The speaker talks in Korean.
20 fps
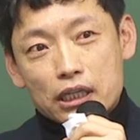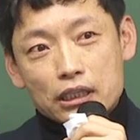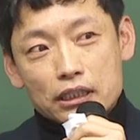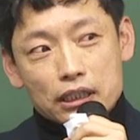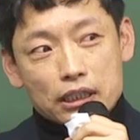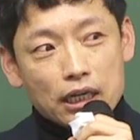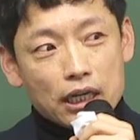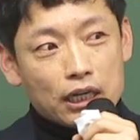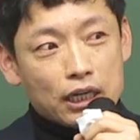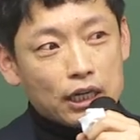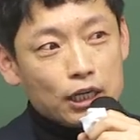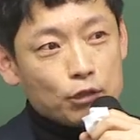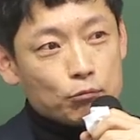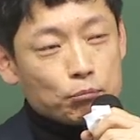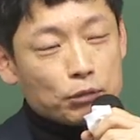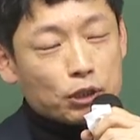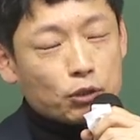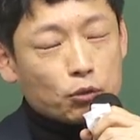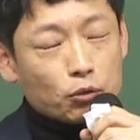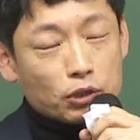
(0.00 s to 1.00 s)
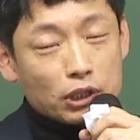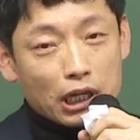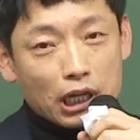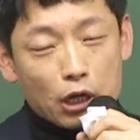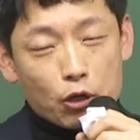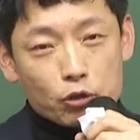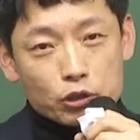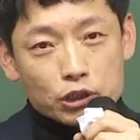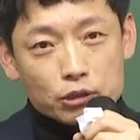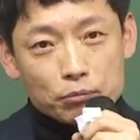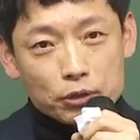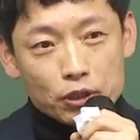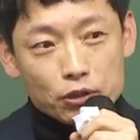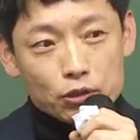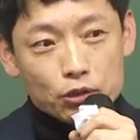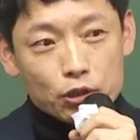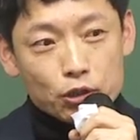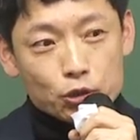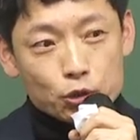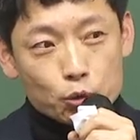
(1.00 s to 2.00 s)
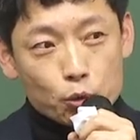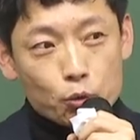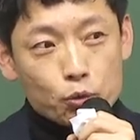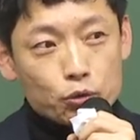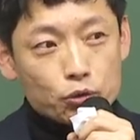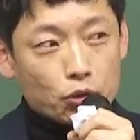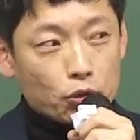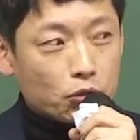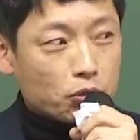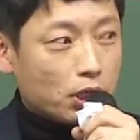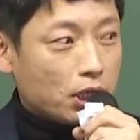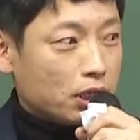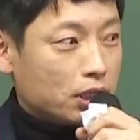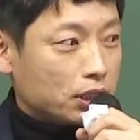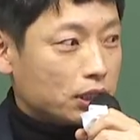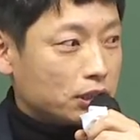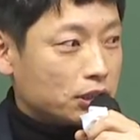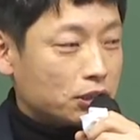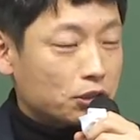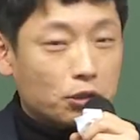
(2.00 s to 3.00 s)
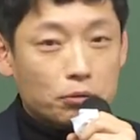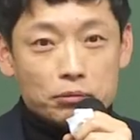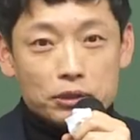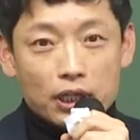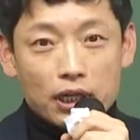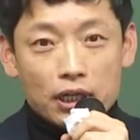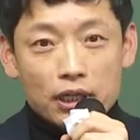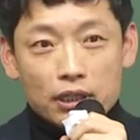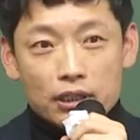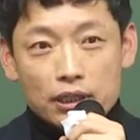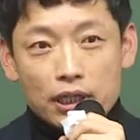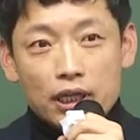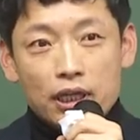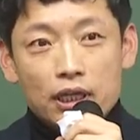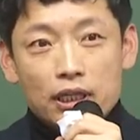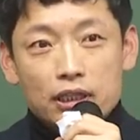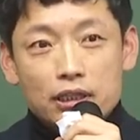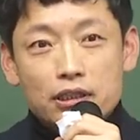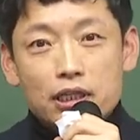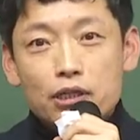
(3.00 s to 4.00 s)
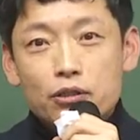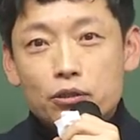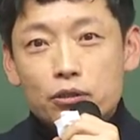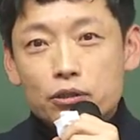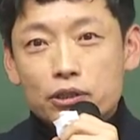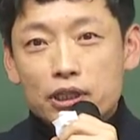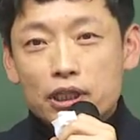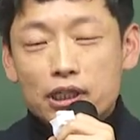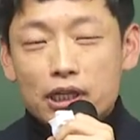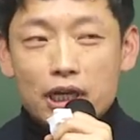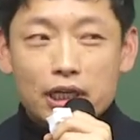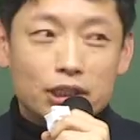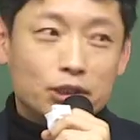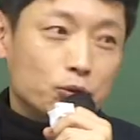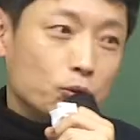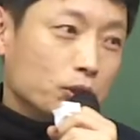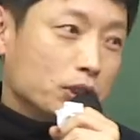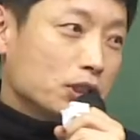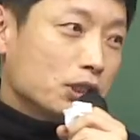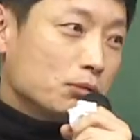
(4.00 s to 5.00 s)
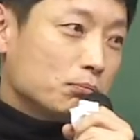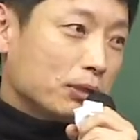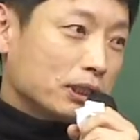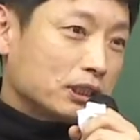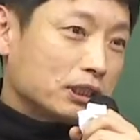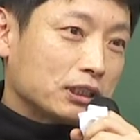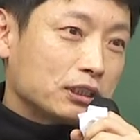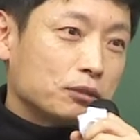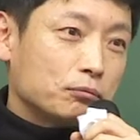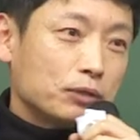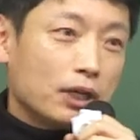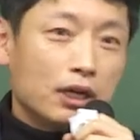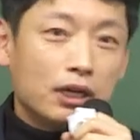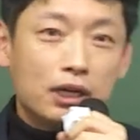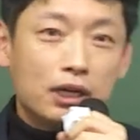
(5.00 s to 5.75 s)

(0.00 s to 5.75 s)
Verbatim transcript: 테니까 믿고 따라오시면 좋은 결과 있을 겁니다. 네, 이상으로 제 강의 송의를 마치겠습니다.